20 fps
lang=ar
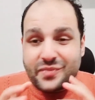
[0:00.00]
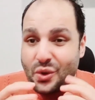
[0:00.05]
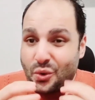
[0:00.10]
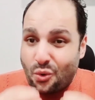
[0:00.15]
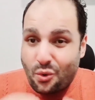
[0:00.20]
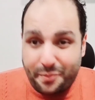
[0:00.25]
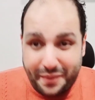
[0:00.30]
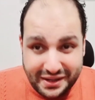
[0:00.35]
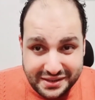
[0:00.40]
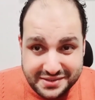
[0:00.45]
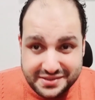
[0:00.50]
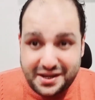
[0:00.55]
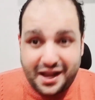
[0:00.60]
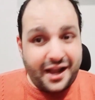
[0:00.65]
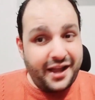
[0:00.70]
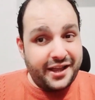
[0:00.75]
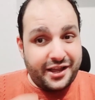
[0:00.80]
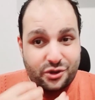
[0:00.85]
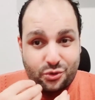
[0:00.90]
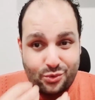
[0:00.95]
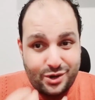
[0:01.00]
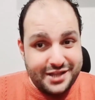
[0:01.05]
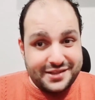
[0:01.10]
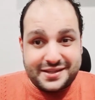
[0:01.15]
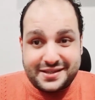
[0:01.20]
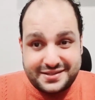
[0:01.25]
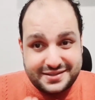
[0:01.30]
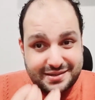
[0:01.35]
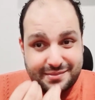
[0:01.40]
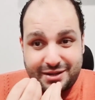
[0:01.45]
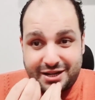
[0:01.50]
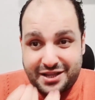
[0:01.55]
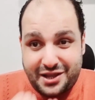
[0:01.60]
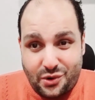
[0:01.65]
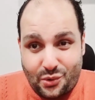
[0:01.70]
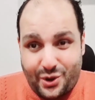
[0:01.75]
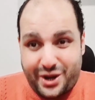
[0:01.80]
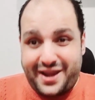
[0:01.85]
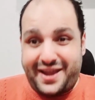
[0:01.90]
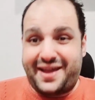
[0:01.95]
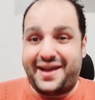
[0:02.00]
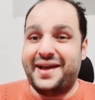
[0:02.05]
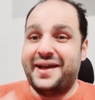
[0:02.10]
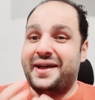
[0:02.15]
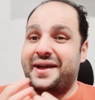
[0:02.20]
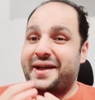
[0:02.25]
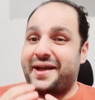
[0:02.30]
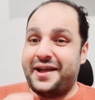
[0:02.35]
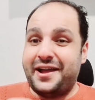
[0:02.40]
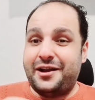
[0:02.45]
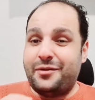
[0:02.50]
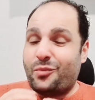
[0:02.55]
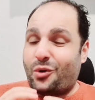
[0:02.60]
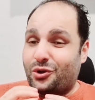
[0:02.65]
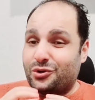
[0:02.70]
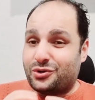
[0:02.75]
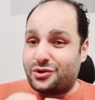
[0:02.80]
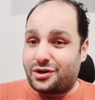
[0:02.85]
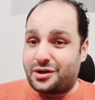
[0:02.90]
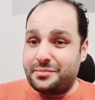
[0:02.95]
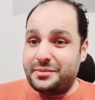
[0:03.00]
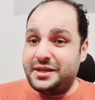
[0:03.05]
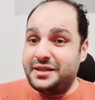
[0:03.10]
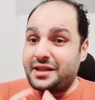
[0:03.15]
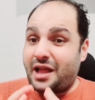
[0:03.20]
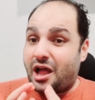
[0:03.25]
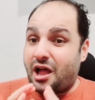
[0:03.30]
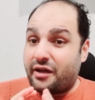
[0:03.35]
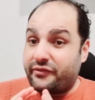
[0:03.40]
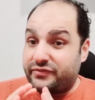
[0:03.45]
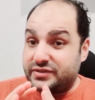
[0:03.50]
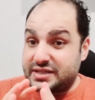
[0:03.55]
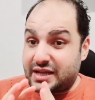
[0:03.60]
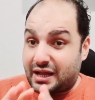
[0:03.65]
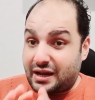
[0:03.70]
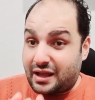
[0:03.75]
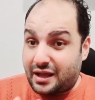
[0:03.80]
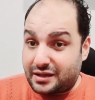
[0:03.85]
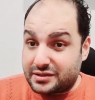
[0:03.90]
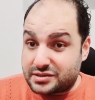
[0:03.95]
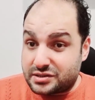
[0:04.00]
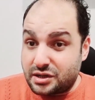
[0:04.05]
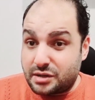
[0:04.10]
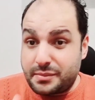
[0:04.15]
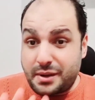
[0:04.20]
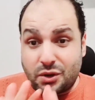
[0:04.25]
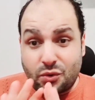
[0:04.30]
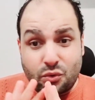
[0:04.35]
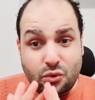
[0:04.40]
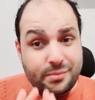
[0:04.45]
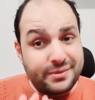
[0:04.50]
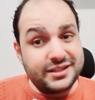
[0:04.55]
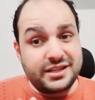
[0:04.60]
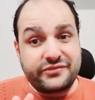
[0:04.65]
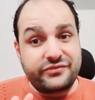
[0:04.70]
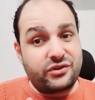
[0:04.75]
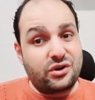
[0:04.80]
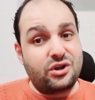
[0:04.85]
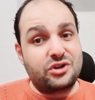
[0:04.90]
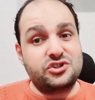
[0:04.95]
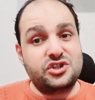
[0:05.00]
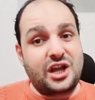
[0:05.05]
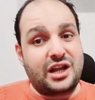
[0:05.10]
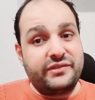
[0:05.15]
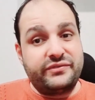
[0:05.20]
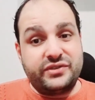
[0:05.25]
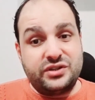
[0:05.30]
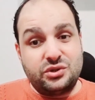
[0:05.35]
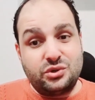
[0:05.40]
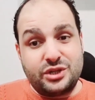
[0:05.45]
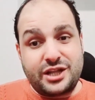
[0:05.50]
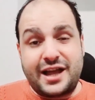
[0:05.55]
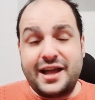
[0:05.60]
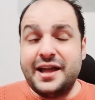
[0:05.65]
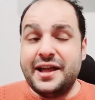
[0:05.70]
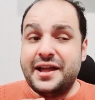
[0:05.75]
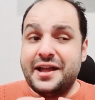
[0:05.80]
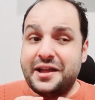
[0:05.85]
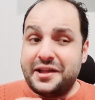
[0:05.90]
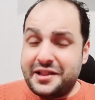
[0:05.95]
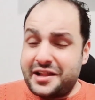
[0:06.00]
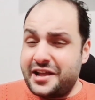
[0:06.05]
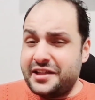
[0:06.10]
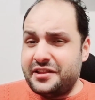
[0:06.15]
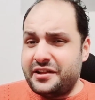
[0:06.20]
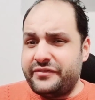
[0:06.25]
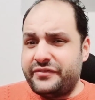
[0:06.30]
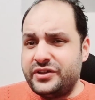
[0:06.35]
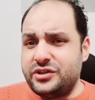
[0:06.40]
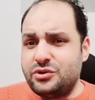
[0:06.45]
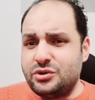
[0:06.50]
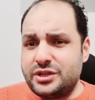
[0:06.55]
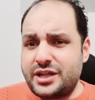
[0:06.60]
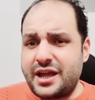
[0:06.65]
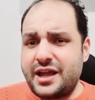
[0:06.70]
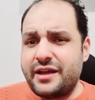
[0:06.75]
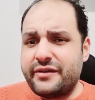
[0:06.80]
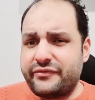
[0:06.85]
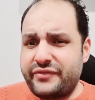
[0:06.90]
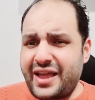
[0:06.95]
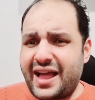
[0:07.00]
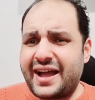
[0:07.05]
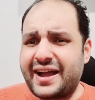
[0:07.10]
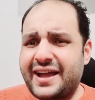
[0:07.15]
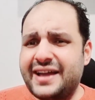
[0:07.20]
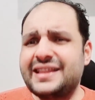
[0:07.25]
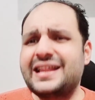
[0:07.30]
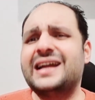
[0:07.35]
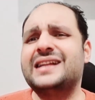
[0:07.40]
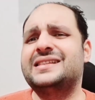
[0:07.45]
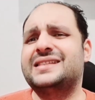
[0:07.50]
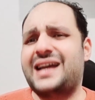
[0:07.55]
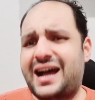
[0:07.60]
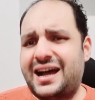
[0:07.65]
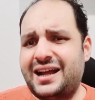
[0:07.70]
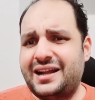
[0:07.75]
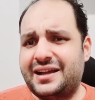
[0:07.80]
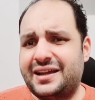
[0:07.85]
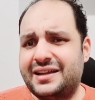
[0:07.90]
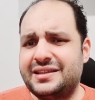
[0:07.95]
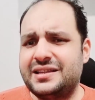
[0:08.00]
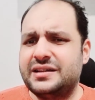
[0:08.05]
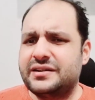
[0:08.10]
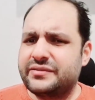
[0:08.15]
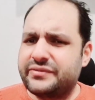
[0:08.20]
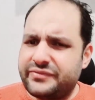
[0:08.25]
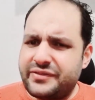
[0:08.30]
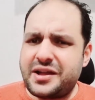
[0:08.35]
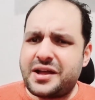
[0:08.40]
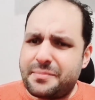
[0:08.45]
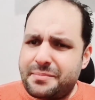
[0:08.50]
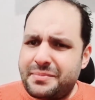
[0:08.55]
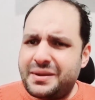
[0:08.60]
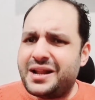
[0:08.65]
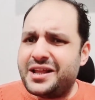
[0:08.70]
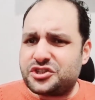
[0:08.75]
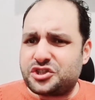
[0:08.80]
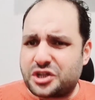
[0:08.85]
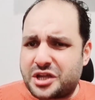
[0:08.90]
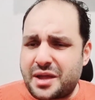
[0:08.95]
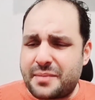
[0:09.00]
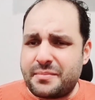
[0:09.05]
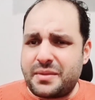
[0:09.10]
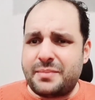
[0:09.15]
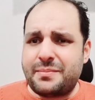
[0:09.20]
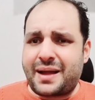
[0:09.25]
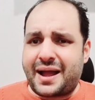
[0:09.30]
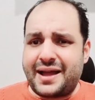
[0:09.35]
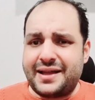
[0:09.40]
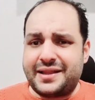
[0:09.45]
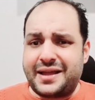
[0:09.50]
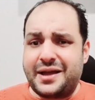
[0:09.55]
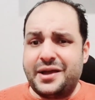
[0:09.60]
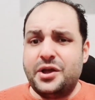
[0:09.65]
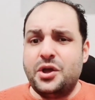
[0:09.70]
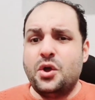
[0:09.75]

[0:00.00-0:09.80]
وبنصح اخواتي الزملكاويه المحترمين حافظ على اعصابك وما تتفرجش على الفيديو ده لان الفيديو ده فيه حاجات هتزعلك كتير فبلاش تكمل معانا